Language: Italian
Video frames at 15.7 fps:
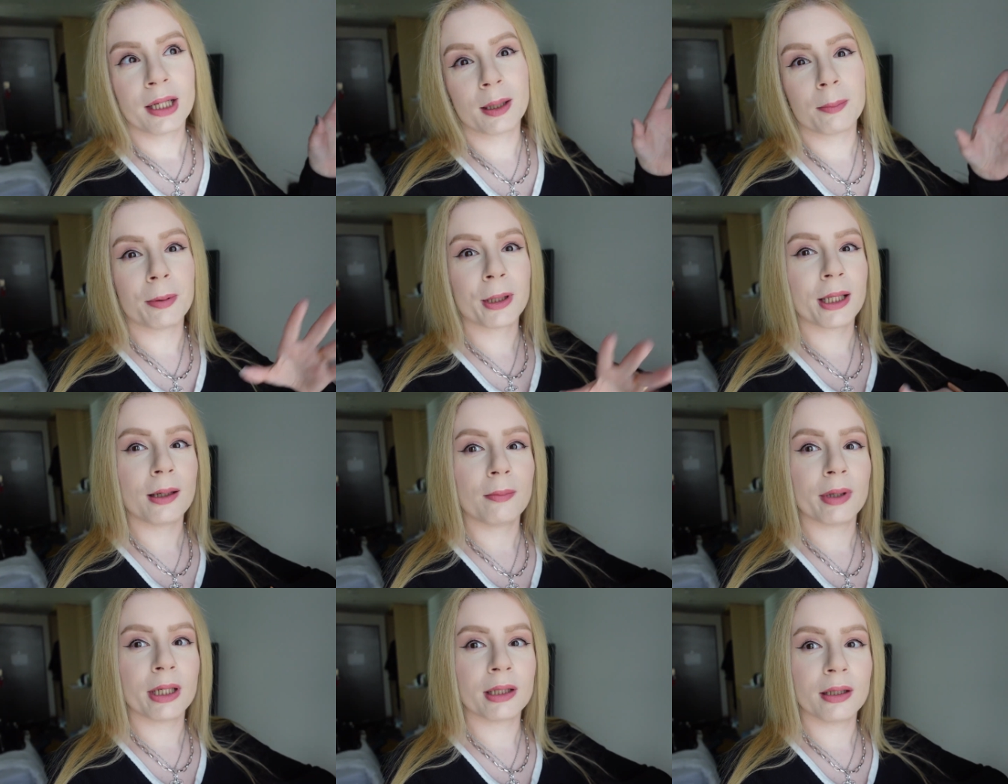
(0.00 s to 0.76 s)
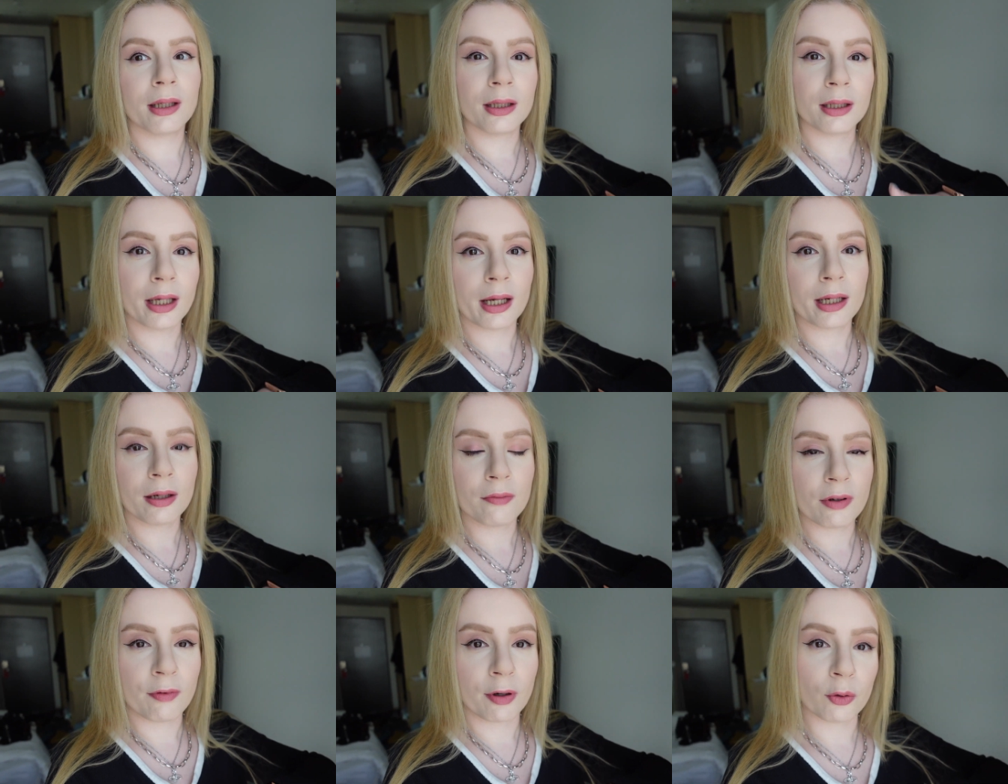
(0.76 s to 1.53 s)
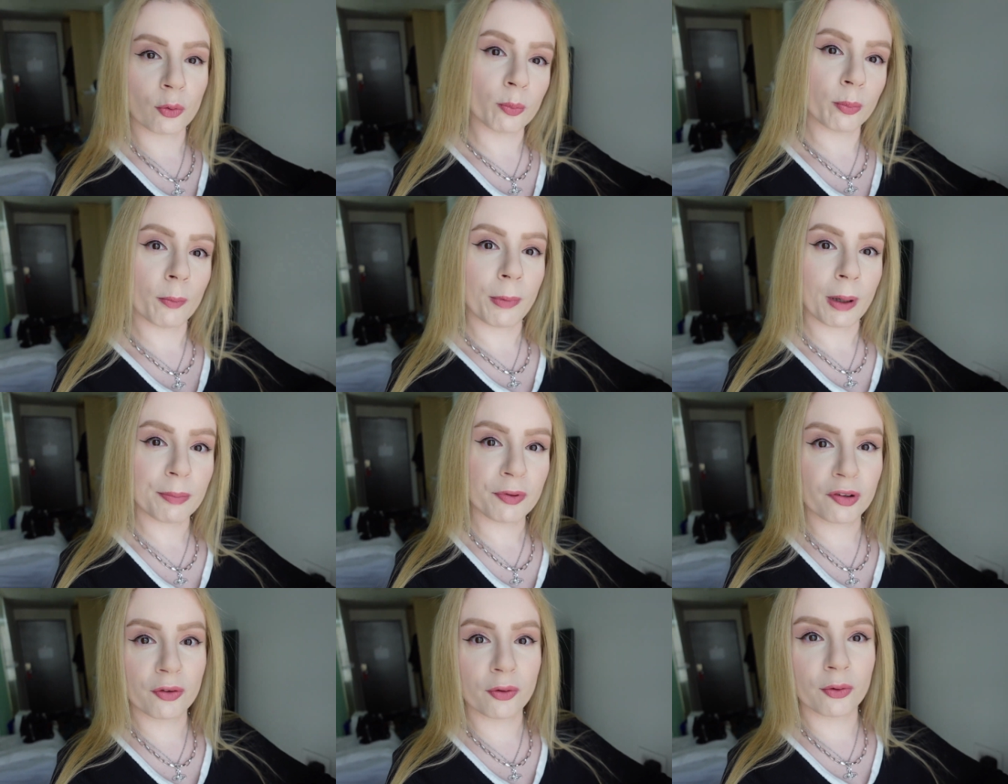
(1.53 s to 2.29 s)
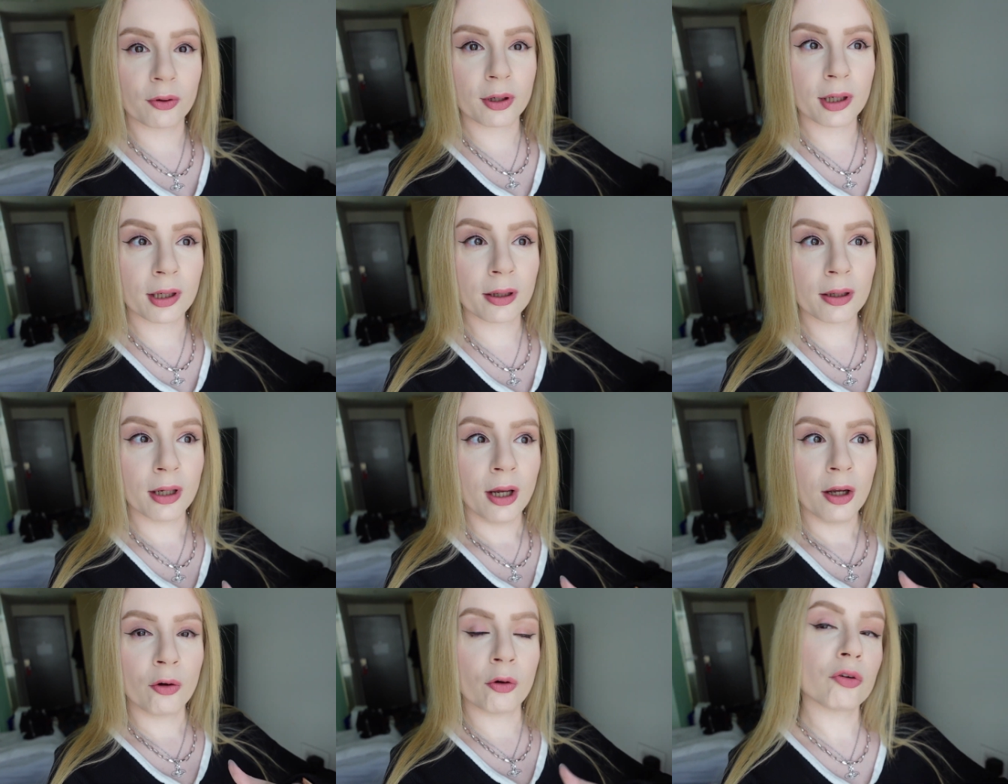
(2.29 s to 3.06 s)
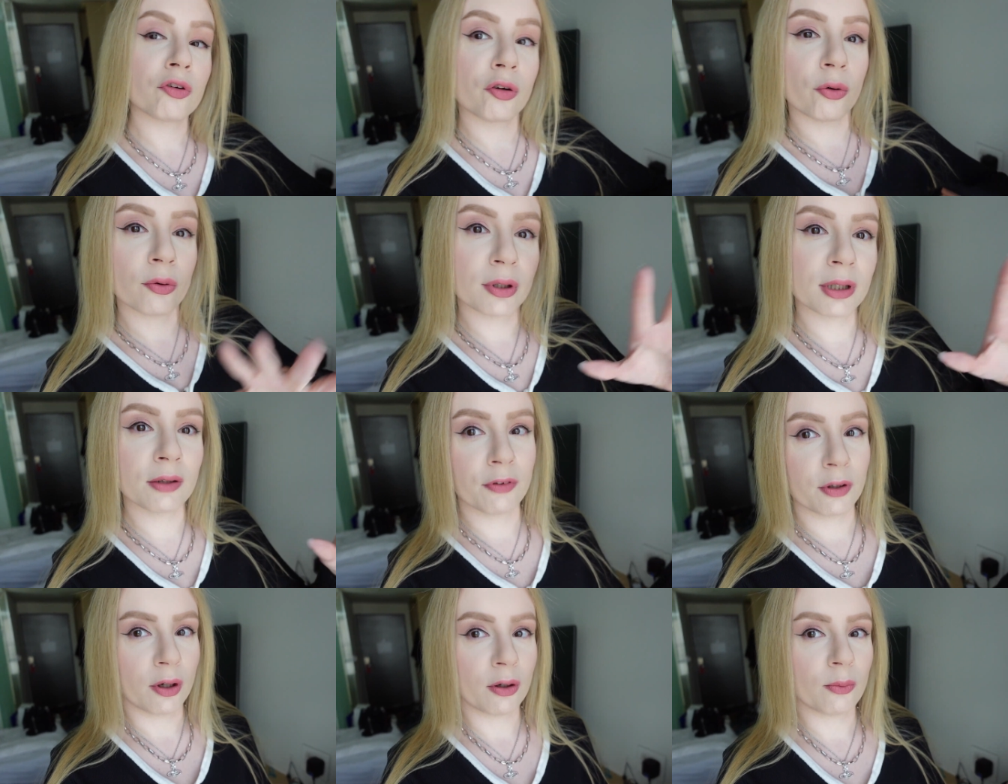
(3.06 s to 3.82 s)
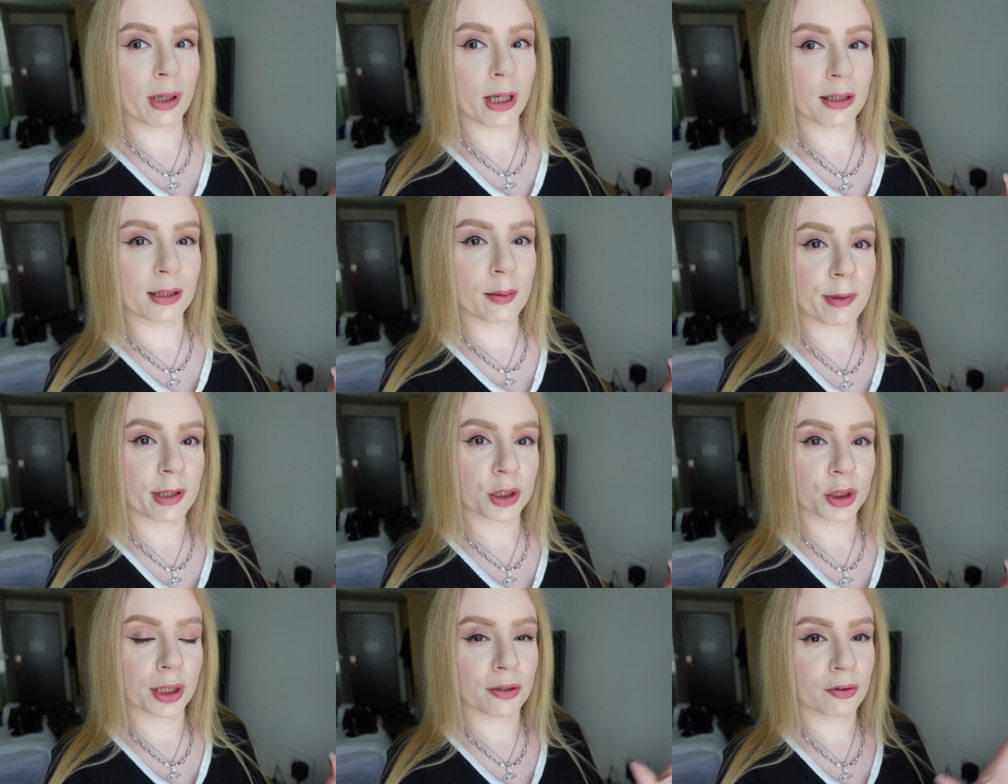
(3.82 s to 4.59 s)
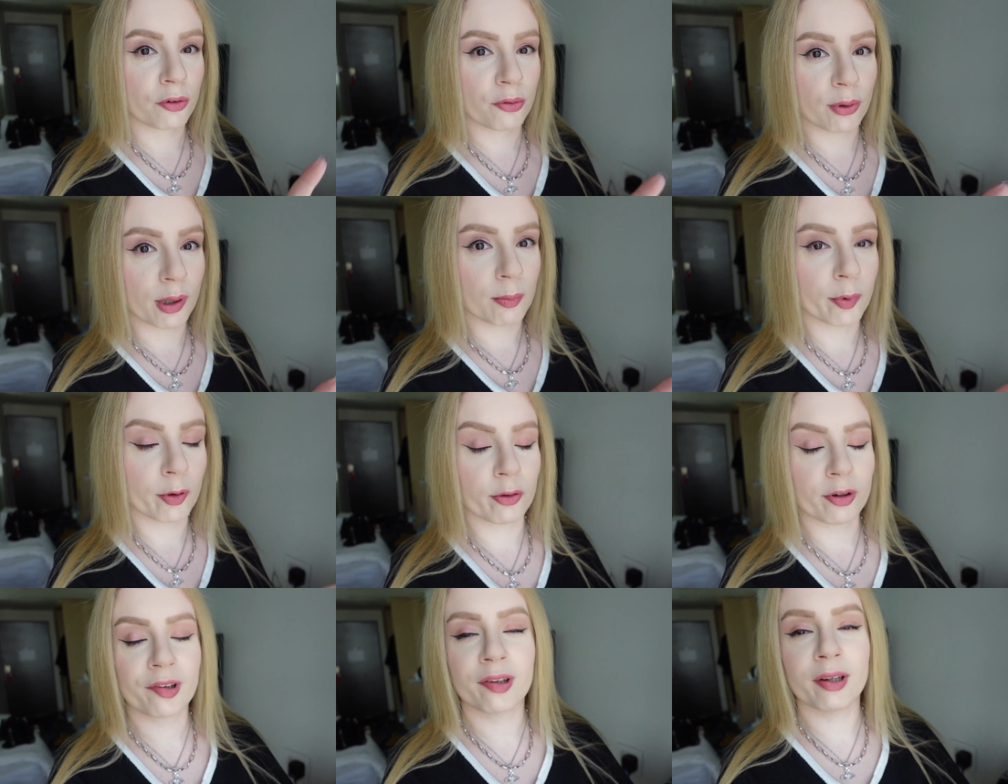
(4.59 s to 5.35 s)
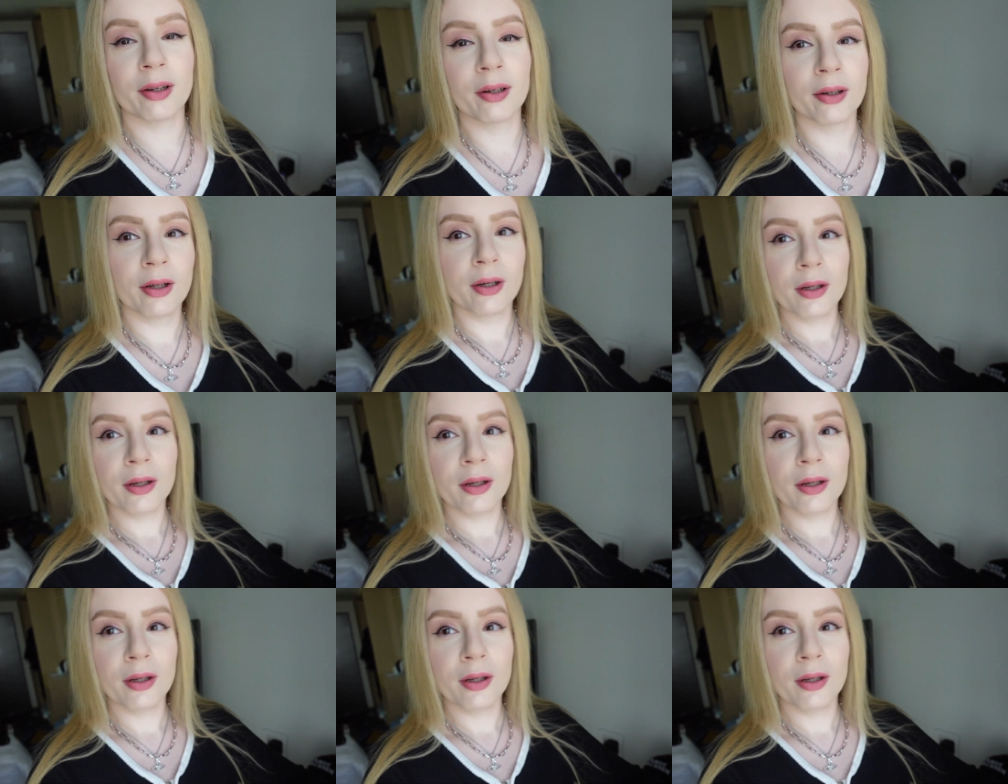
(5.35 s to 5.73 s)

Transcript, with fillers: che praticamente ieri avevano un pop-up store con sconti fino al 40% sulle borse,